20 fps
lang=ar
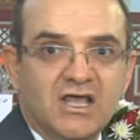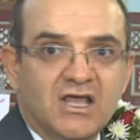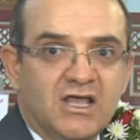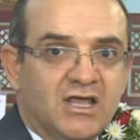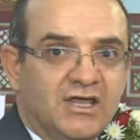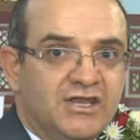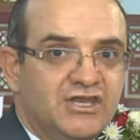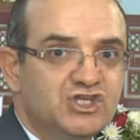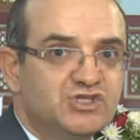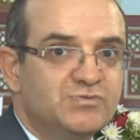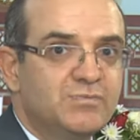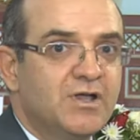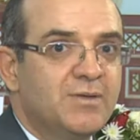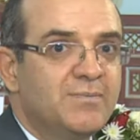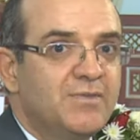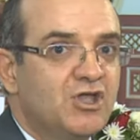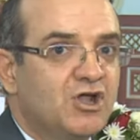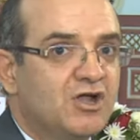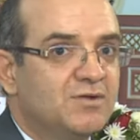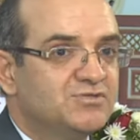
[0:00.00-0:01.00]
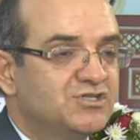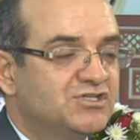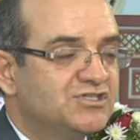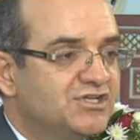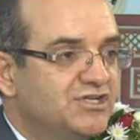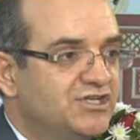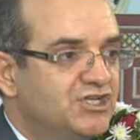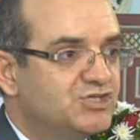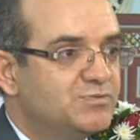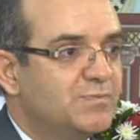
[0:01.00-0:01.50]
آه، نجمه
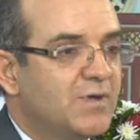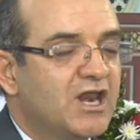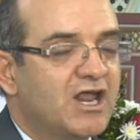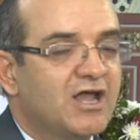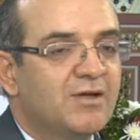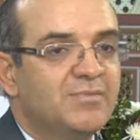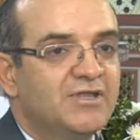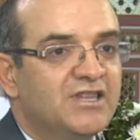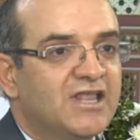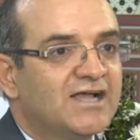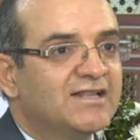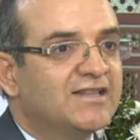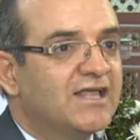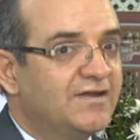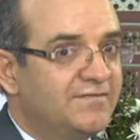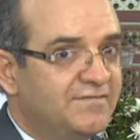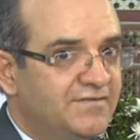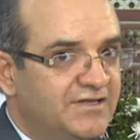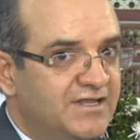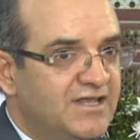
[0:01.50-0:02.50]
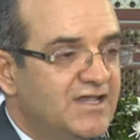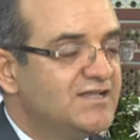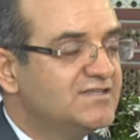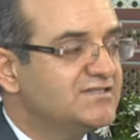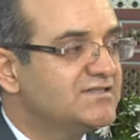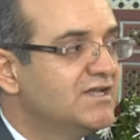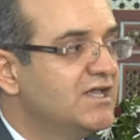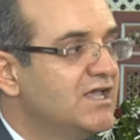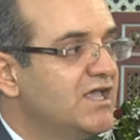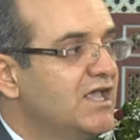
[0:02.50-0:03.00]
195 نجمه رقم بطاقه تعريف
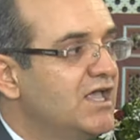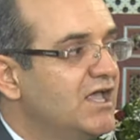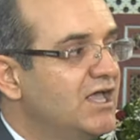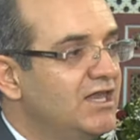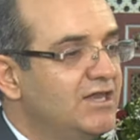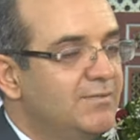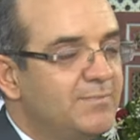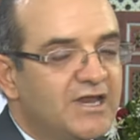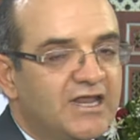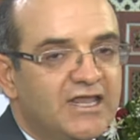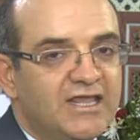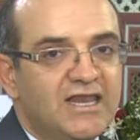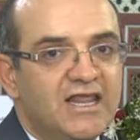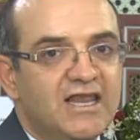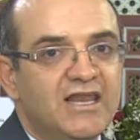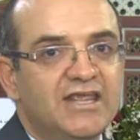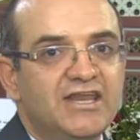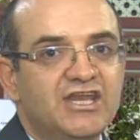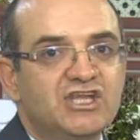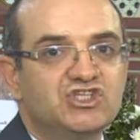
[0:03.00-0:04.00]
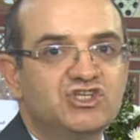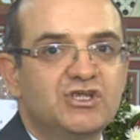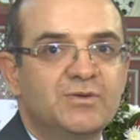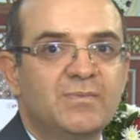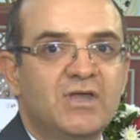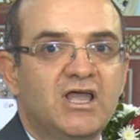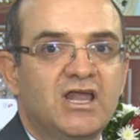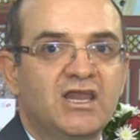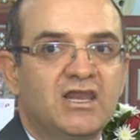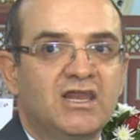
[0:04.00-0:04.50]
دياز اللي من خلالها
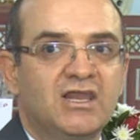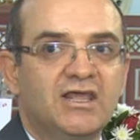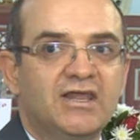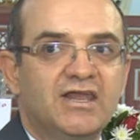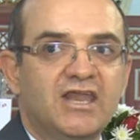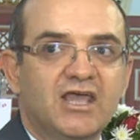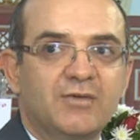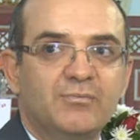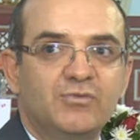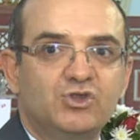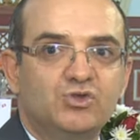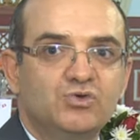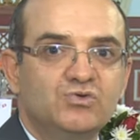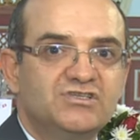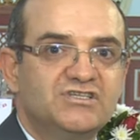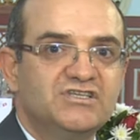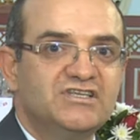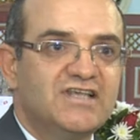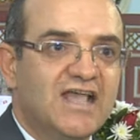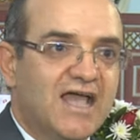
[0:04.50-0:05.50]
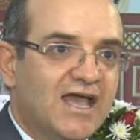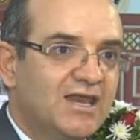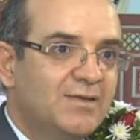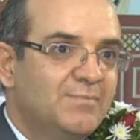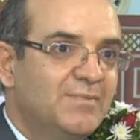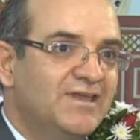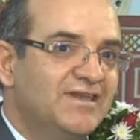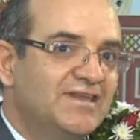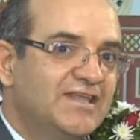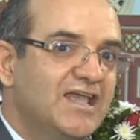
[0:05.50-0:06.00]
ينجم الناخب التونسي
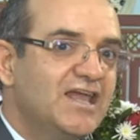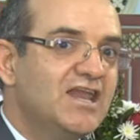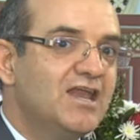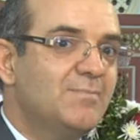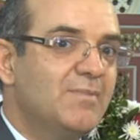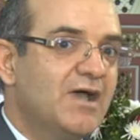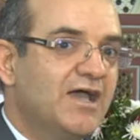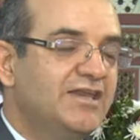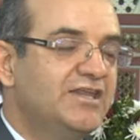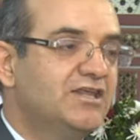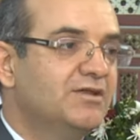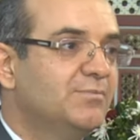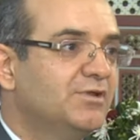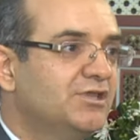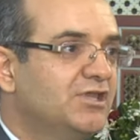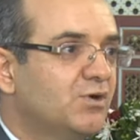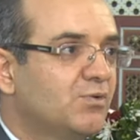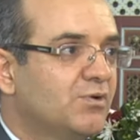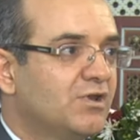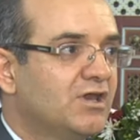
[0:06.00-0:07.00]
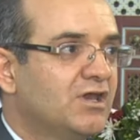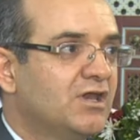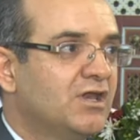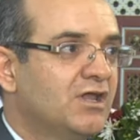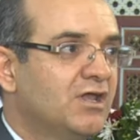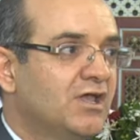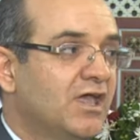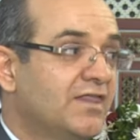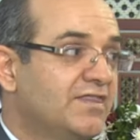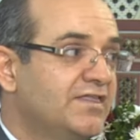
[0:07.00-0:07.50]
يعلم ان كان معنيا بالدور
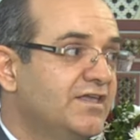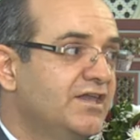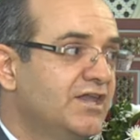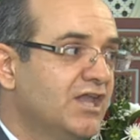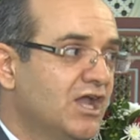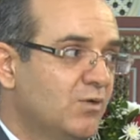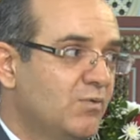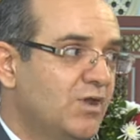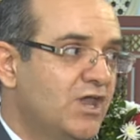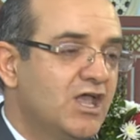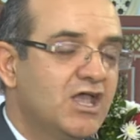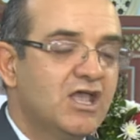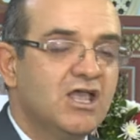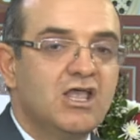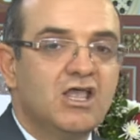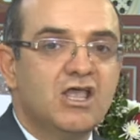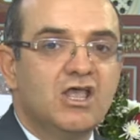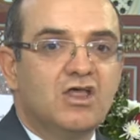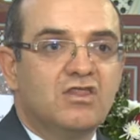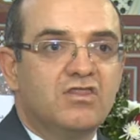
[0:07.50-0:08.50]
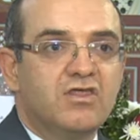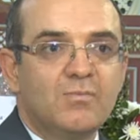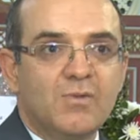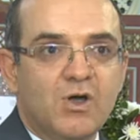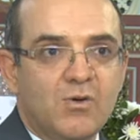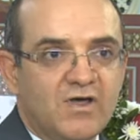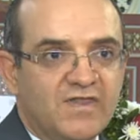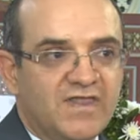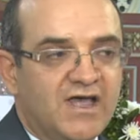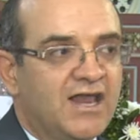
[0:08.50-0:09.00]
الثاني او لا ثم
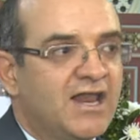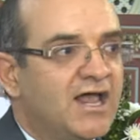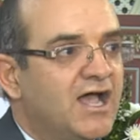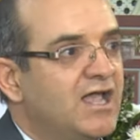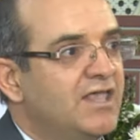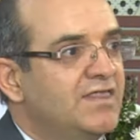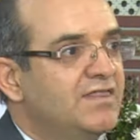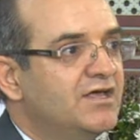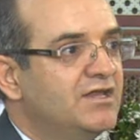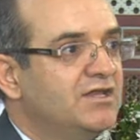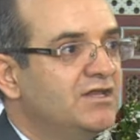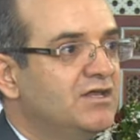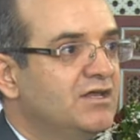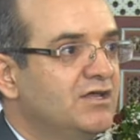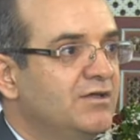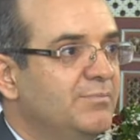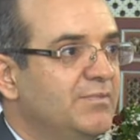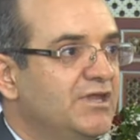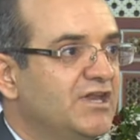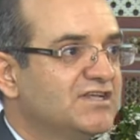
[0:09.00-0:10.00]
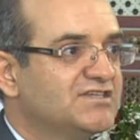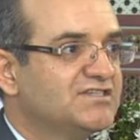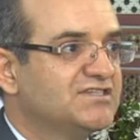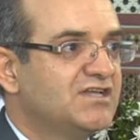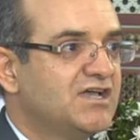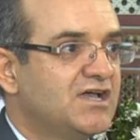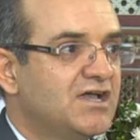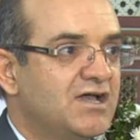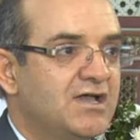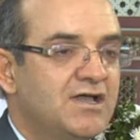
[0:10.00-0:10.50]
وضعنا ايضا آه،
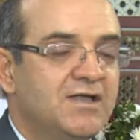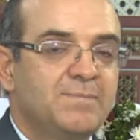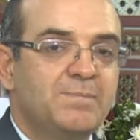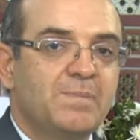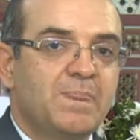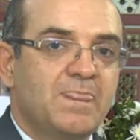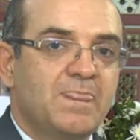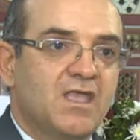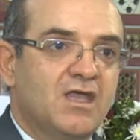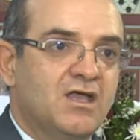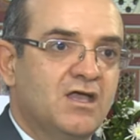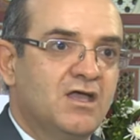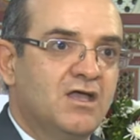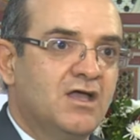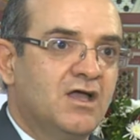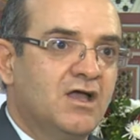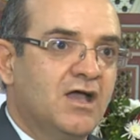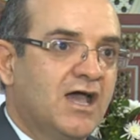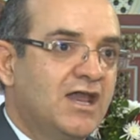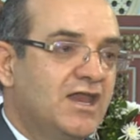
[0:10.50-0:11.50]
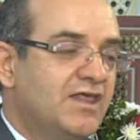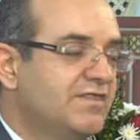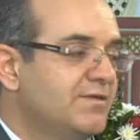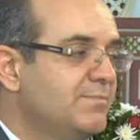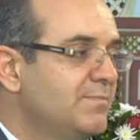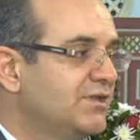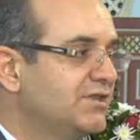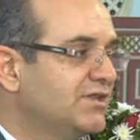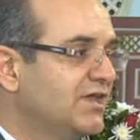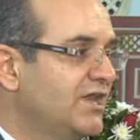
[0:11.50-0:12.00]
منصه آه، على
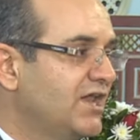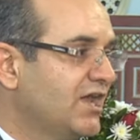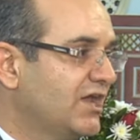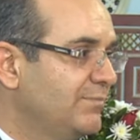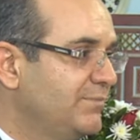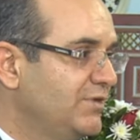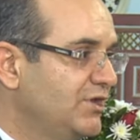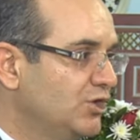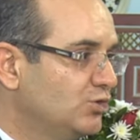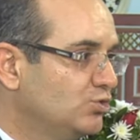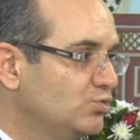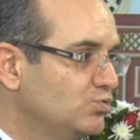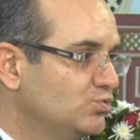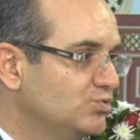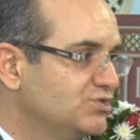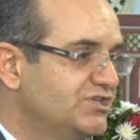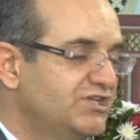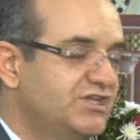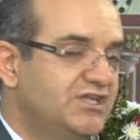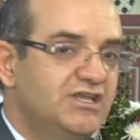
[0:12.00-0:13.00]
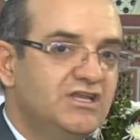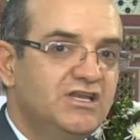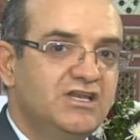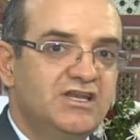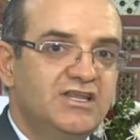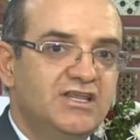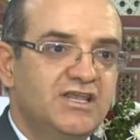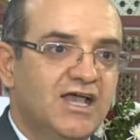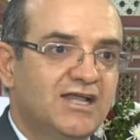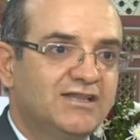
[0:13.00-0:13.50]
ذمة الناخبين التونسيين
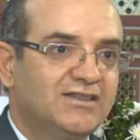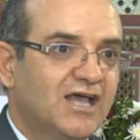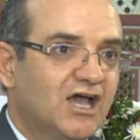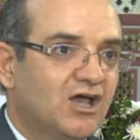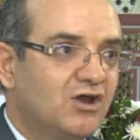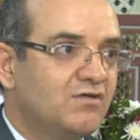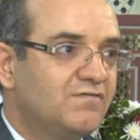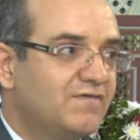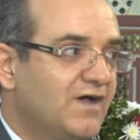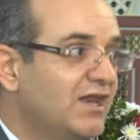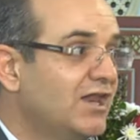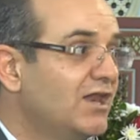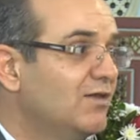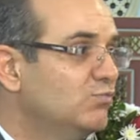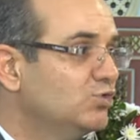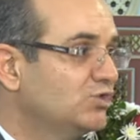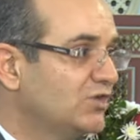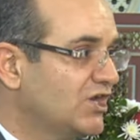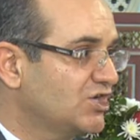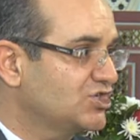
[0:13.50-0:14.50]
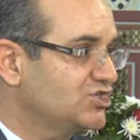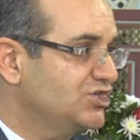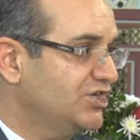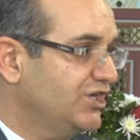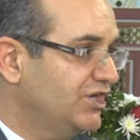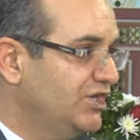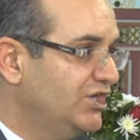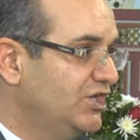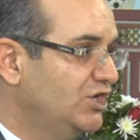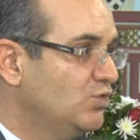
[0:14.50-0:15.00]
للتعرف على
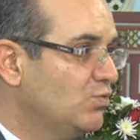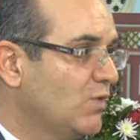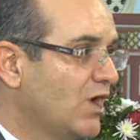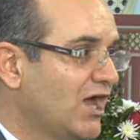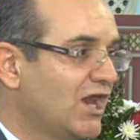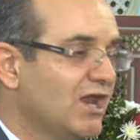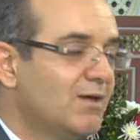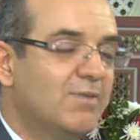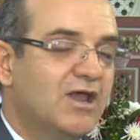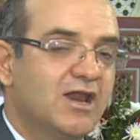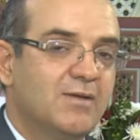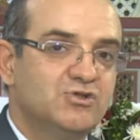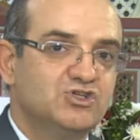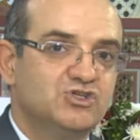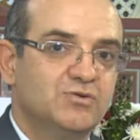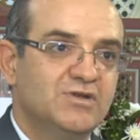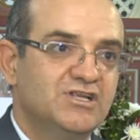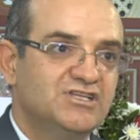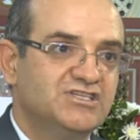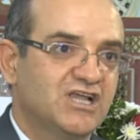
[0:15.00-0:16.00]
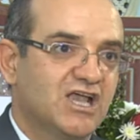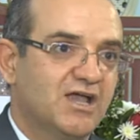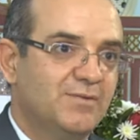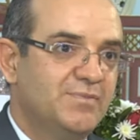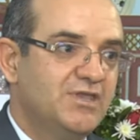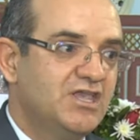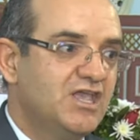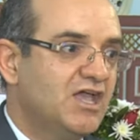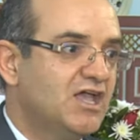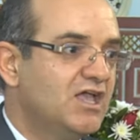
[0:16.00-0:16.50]
المترشحين وعلى برامجهم
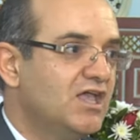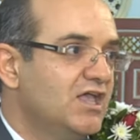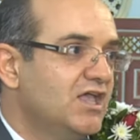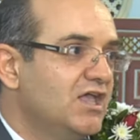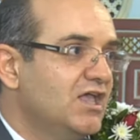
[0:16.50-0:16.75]
الانتخابية